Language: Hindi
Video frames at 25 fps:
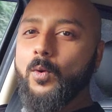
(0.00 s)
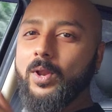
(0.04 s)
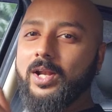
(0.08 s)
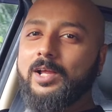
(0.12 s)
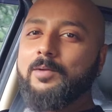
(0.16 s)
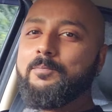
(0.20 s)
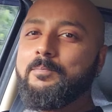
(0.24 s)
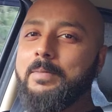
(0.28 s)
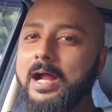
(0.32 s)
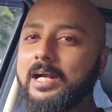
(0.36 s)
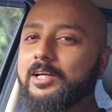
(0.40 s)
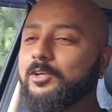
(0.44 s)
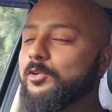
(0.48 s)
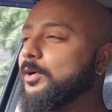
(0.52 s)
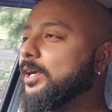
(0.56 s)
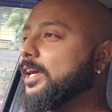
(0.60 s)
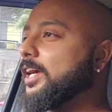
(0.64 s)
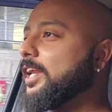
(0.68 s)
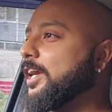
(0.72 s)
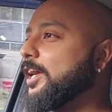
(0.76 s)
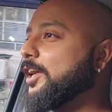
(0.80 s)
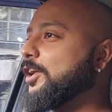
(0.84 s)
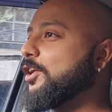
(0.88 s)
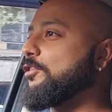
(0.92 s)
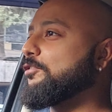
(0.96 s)
वेलकम बैक टू
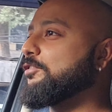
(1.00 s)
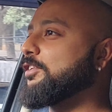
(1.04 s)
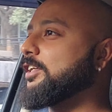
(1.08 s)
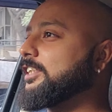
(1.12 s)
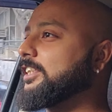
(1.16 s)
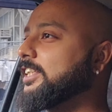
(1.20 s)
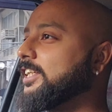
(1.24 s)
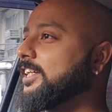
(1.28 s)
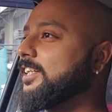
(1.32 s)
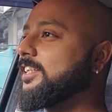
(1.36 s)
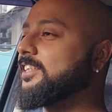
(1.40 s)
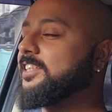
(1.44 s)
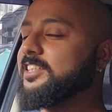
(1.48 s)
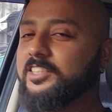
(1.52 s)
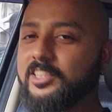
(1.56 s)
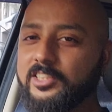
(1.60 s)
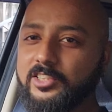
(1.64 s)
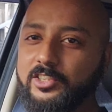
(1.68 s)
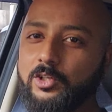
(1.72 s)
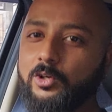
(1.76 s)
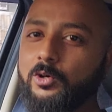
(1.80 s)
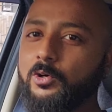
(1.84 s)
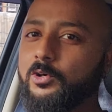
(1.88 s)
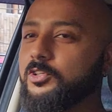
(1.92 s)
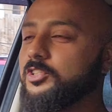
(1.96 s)
गेयर हेड ऑफिशियल दिस
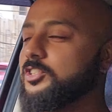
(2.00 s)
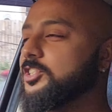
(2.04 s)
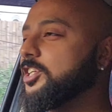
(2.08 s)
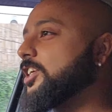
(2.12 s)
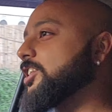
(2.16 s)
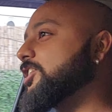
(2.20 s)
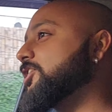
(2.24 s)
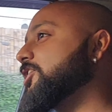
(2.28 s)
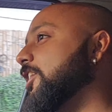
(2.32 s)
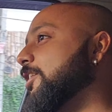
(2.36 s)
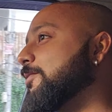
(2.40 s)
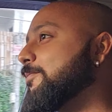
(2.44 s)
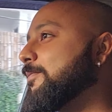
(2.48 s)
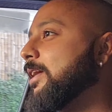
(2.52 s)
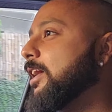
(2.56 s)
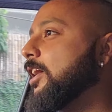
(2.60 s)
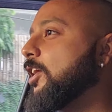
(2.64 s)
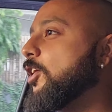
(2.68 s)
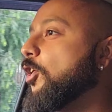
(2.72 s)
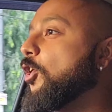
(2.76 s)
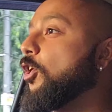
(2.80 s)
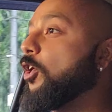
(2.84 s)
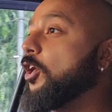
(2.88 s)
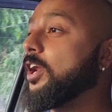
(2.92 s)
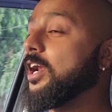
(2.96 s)
इज़ योर होस्ट जयंत शर्मा
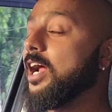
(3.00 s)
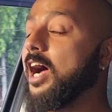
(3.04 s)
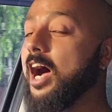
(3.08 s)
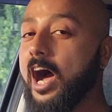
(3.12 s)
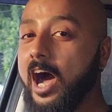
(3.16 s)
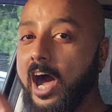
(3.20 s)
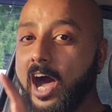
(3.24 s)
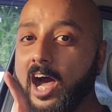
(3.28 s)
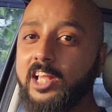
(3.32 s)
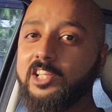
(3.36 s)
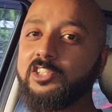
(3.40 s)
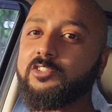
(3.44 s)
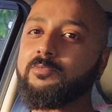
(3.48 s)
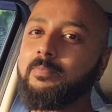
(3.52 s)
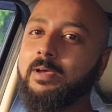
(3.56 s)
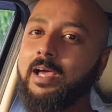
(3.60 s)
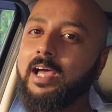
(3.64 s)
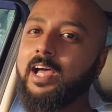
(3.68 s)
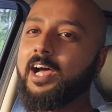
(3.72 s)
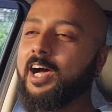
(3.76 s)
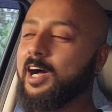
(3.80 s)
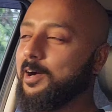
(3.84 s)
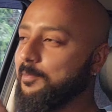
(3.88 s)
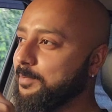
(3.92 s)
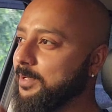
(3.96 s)
और आज मैं
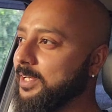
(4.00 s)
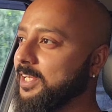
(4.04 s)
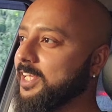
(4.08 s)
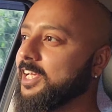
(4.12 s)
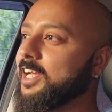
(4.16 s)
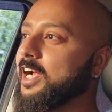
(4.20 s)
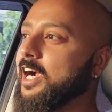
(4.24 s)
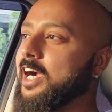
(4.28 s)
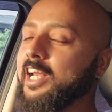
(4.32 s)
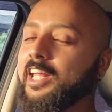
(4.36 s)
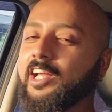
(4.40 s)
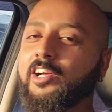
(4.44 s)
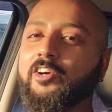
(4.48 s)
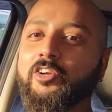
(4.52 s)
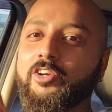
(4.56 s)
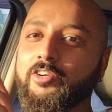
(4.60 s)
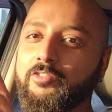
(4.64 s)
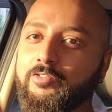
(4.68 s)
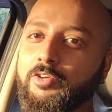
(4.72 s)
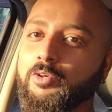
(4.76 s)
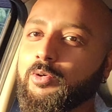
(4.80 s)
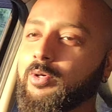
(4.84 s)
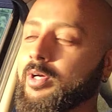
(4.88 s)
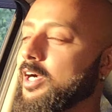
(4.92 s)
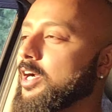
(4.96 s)
अपनी ही गाड़ी को
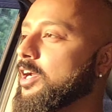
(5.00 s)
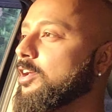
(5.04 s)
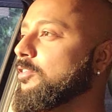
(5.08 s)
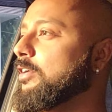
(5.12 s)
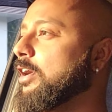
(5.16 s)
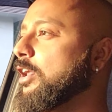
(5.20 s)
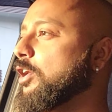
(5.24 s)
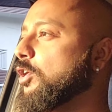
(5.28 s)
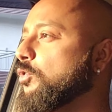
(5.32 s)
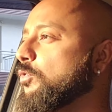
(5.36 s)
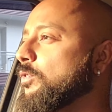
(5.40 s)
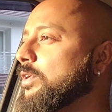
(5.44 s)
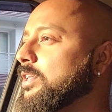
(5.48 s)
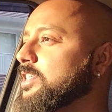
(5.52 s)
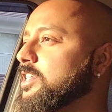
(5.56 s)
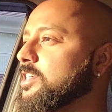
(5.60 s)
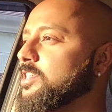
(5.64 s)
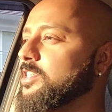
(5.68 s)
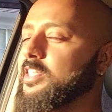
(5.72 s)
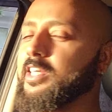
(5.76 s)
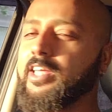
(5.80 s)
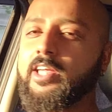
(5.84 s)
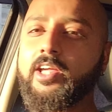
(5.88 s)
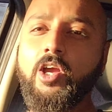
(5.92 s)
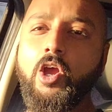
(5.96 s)
रिव्यू करने वाला हूँ विच
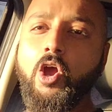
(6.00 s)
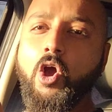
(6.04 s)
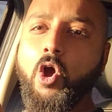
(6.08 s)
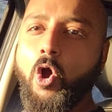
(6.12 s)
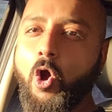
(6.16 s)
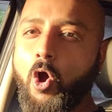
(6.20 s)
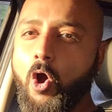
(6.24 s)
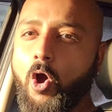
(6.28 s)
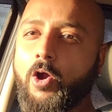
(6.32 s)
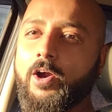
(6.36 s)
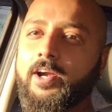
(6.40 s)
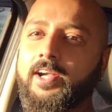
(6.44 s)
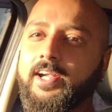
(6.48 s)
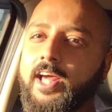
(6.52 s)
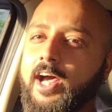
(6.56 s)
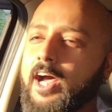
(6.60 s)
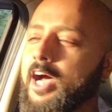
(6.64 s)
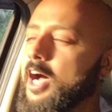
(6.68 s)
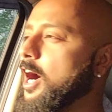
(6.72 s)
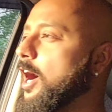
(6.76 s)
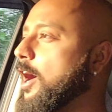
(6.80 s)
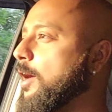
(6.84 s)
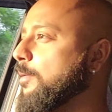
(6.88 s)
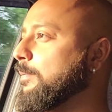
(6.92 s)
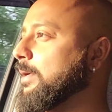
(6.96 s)
इज़ दी होंडा
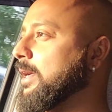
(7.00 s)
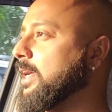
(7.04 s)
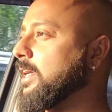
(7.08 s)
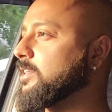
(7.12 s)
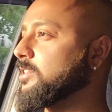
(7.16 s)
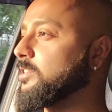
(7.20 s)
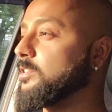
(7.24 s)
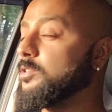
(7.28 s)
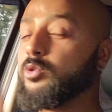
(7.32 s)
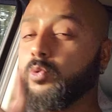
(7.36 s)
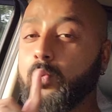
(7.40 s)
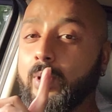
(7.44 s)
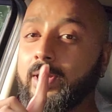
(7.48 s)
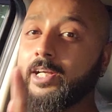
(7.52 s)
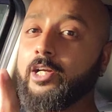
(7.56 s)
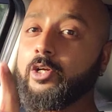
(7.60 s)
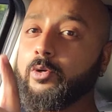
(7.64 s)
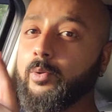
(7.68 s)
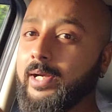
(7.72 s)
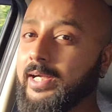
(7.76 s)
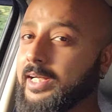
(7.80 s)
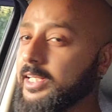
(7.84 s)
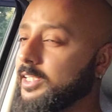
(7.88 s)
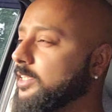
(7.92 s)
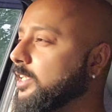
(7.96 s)
अमेज
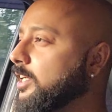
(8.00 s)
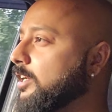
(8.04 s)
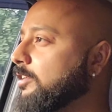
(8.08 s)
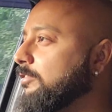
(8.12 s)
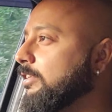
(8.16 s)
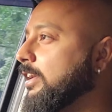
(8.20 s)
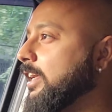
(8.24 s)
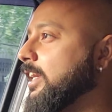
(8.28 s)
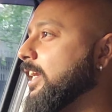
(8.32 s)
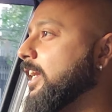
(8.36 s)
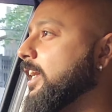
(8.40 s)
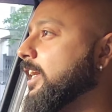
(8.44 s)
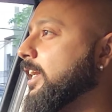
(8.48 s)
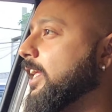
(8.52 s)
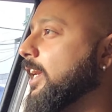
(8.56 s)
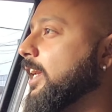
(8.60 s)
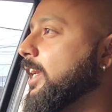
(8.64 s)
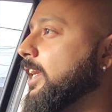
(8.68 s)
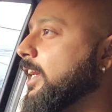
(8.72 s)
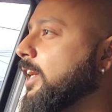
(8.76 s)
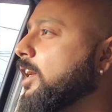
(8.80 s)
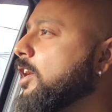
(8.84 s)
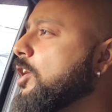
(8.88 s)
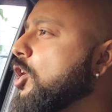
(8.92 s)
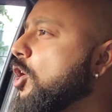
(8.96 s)
2023 वेरिएंट
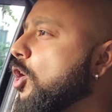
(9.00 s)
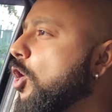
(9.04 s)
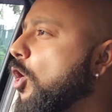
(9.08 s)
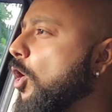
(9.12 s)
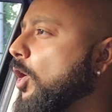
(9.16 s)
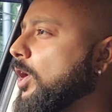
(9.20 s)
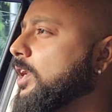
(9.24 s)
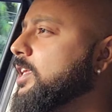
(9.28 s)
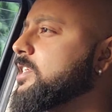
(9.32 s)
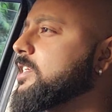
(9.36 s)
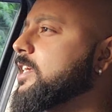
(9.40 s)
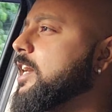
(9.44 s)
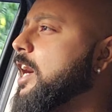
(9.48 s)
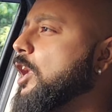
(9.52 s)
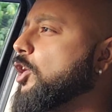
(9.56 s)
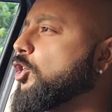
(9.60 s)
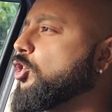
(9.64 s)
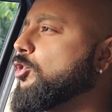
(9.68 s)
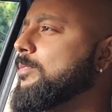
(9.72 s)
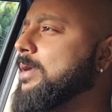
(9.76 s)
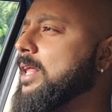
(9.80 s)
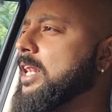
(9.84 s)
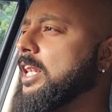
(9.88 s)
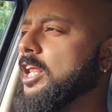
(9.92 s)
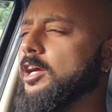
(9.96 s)
है ये और इस कार
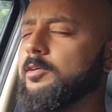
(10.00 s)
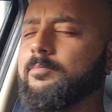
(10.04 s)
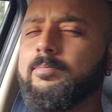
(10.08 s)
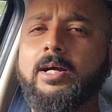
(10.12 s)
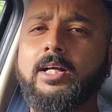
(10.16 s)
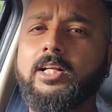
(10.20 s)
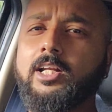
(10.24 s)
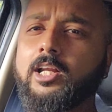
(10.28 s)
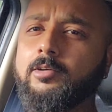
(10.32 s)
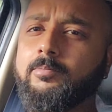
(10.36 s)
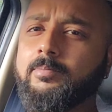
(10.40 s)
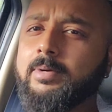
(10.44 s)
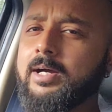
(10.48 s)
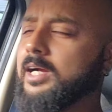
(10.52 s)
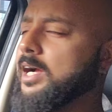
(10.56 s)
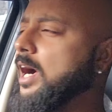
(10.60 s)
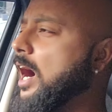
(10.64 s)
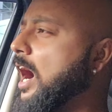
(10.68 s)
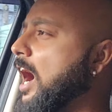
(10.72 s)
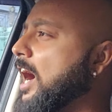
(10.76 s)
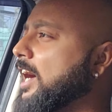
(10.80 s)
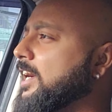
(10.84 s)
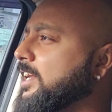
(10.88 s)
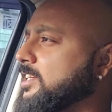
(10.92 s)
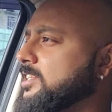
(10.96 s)
को मैं लगभग लगभग
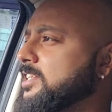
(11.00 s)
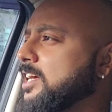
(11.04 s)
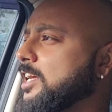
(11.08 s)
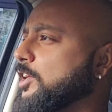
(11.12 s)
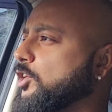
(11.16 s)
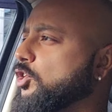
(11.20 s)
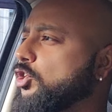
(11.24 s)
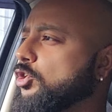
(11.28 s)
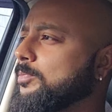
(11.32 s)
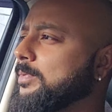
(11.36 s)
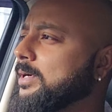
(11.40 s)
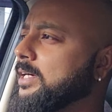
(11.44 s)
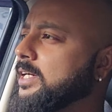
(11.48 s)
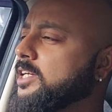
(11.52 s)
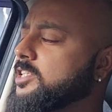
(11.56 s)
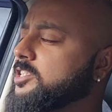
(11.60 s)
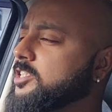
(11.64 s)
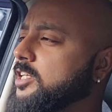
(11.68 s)
8000 किलोमीटर